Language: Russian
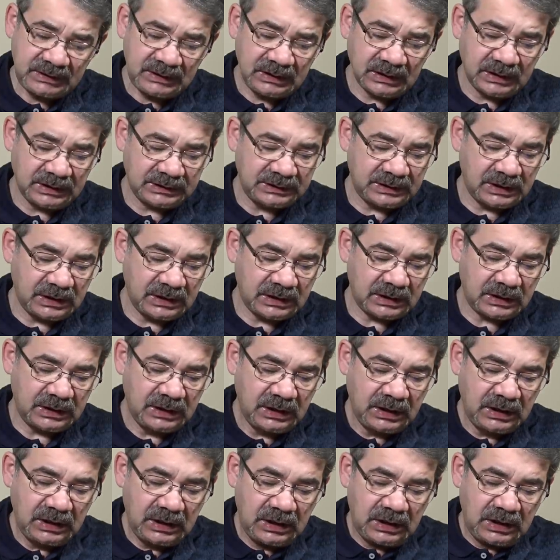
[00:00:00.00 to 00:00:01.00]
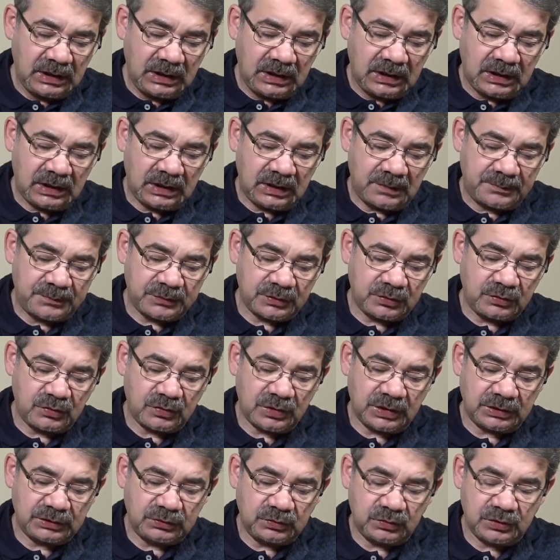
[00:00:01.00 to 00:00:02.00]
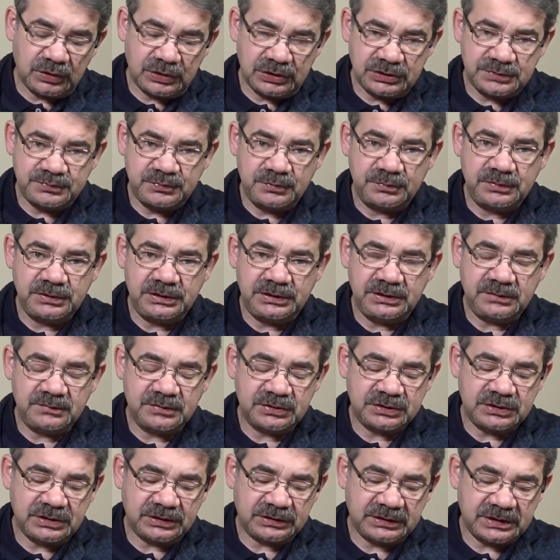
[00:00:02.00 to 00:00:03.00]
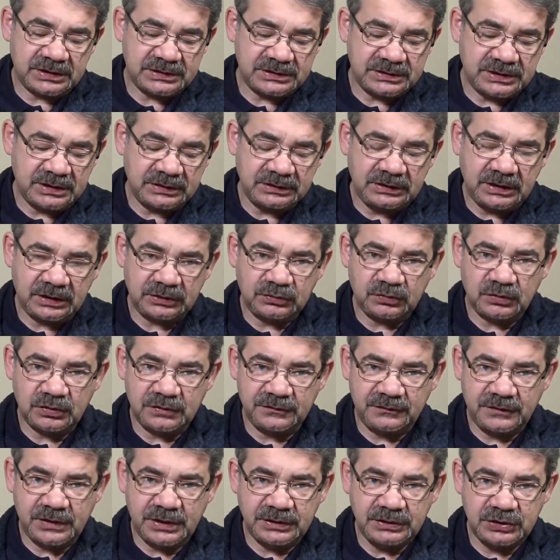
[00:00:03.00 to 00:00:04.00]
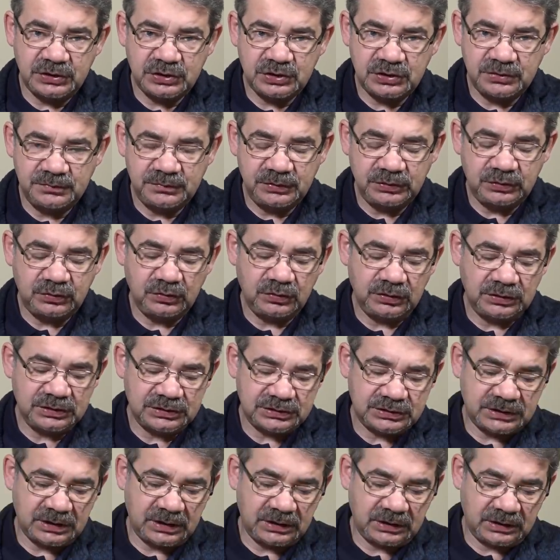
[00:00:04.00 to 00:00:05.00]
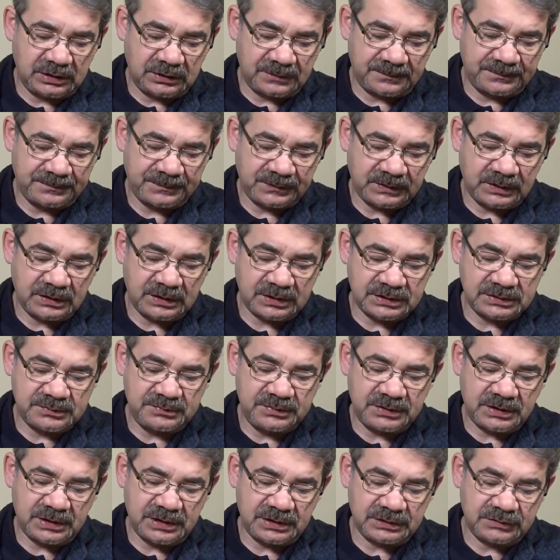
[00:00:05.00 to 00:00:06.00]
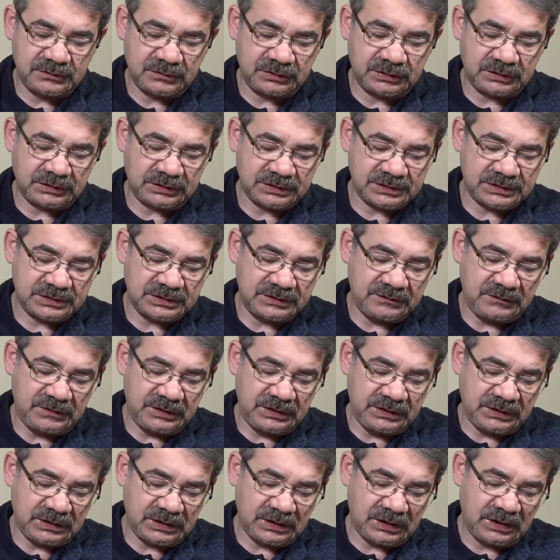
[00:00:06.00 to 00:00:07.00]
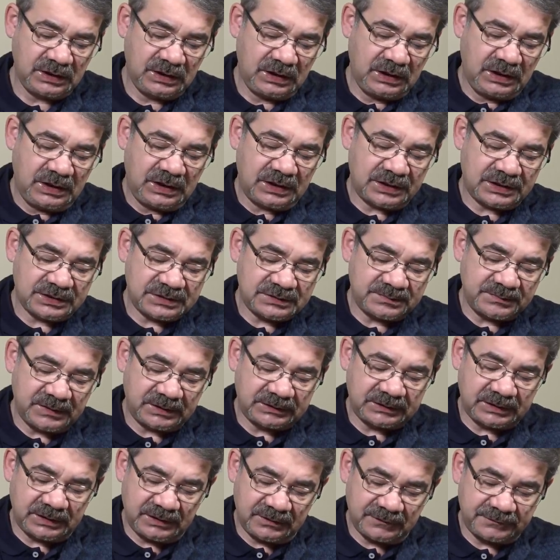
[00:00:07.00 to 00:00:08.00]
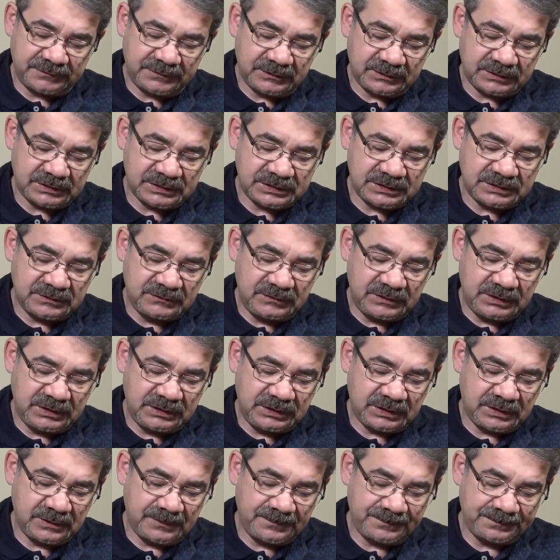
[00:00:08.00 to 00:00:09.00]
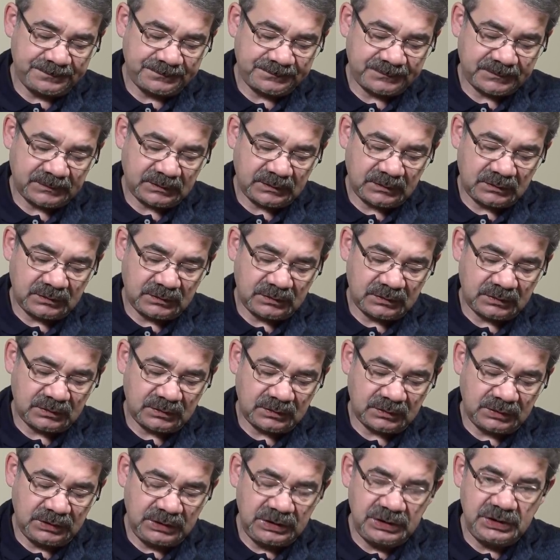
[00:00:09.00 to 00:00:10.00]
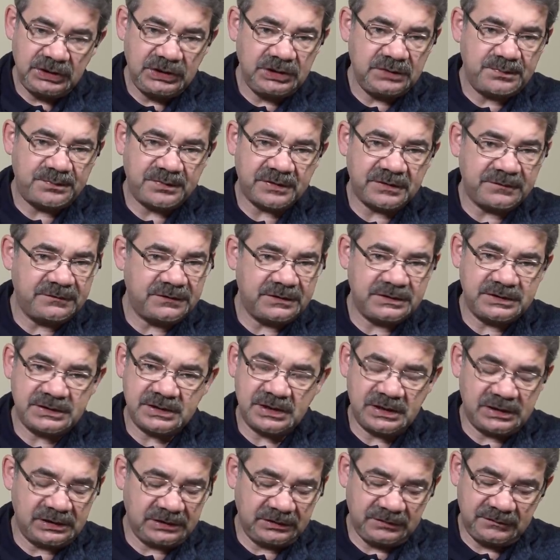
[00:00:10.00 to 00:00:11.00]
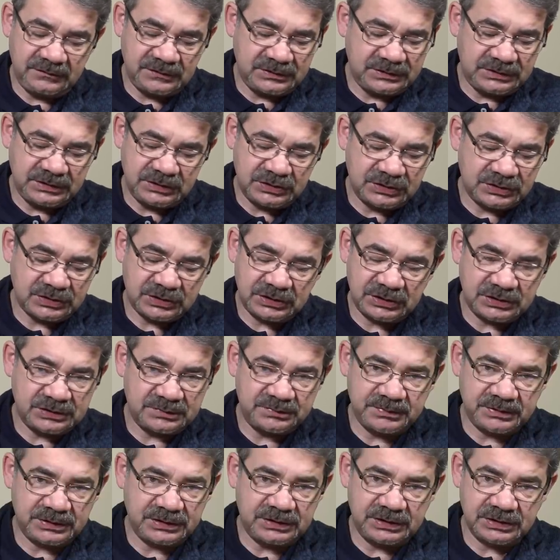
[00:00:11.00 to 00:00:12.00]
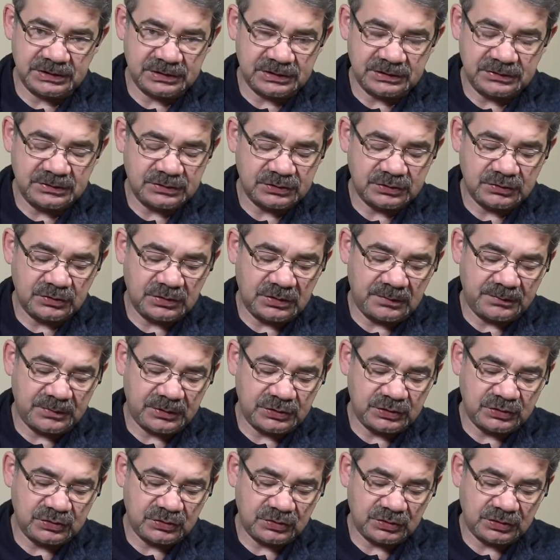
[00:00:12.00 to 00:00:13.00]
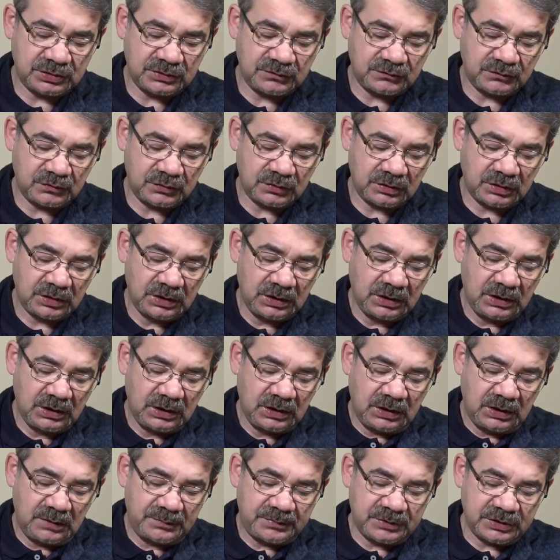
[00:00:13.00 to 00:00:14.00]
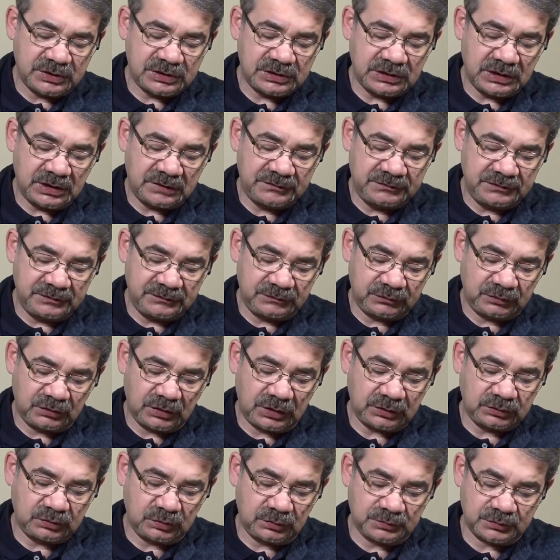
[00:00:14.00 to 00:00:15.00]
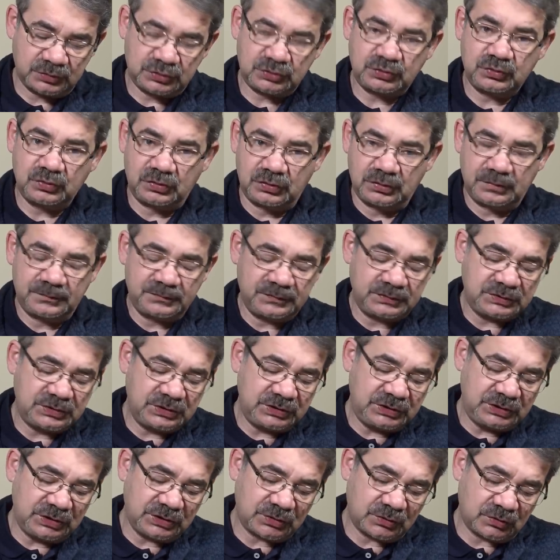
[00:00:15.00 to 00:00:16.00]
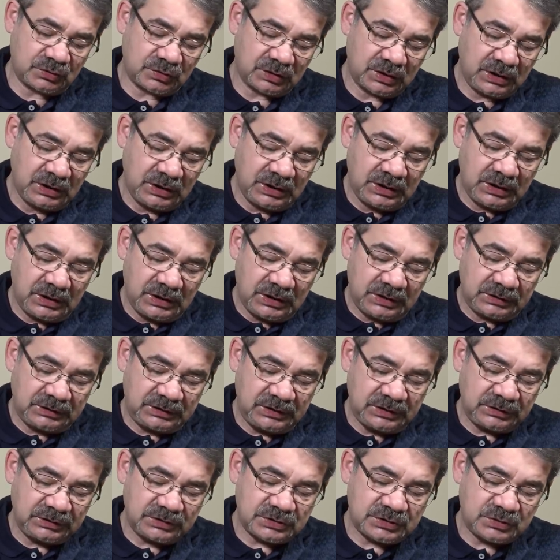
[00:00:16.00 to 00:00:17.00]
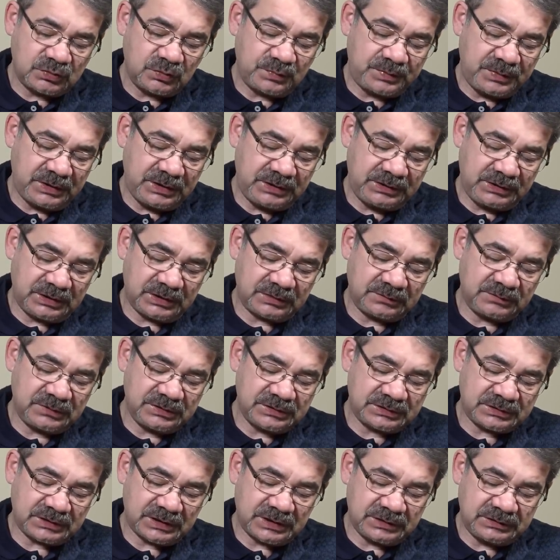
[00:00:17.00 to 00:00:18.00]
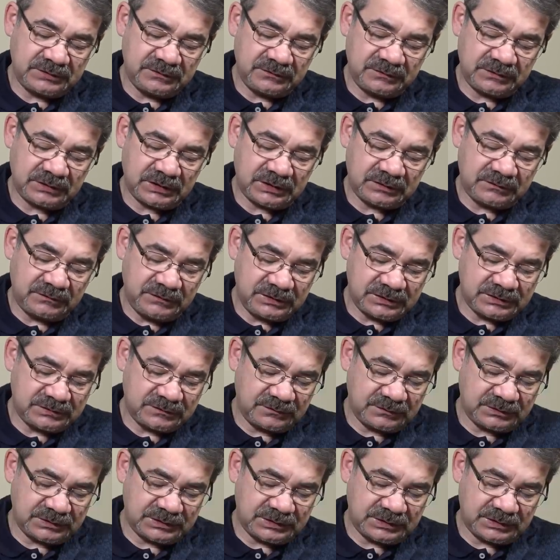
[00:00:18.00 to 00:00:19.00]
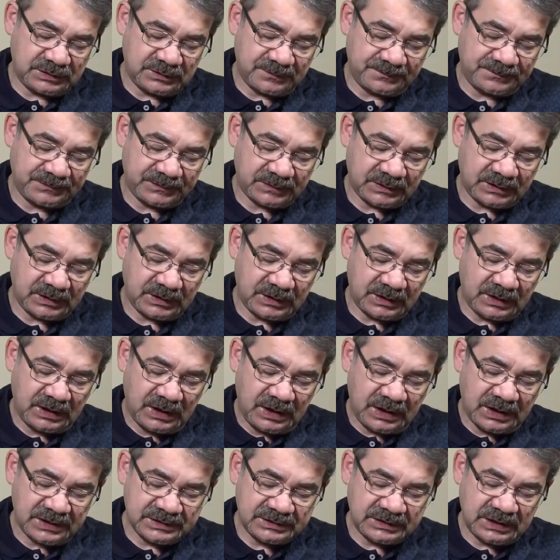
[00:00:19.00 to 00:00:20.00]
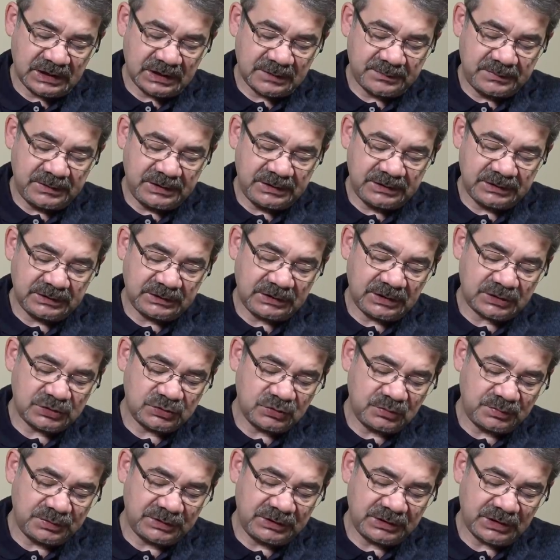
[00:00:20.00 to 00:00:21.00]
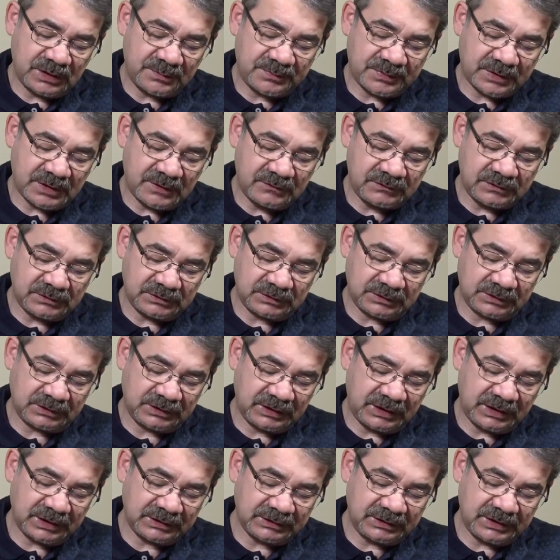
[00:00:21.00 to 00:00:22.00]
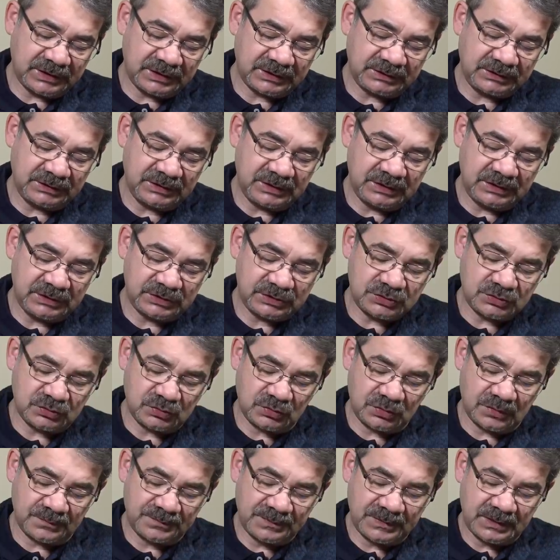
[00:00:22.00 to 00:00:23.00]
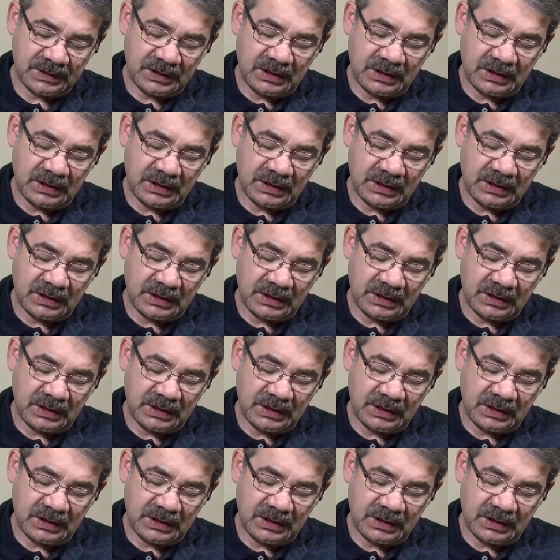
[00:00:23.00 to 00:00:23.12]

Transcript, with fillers: Однако а, прокуратура Республики Башкортостан, которая в конечном итоге стала разбирать вот это заявление, рассмотрев это заявление, а, и не проведя лингвистической экспертизы, что я подчеркиваю, пришла к выводу о том, что, цитирую, для наступления административной ответственности оскорбление должно быть направлено на конкретное лицо,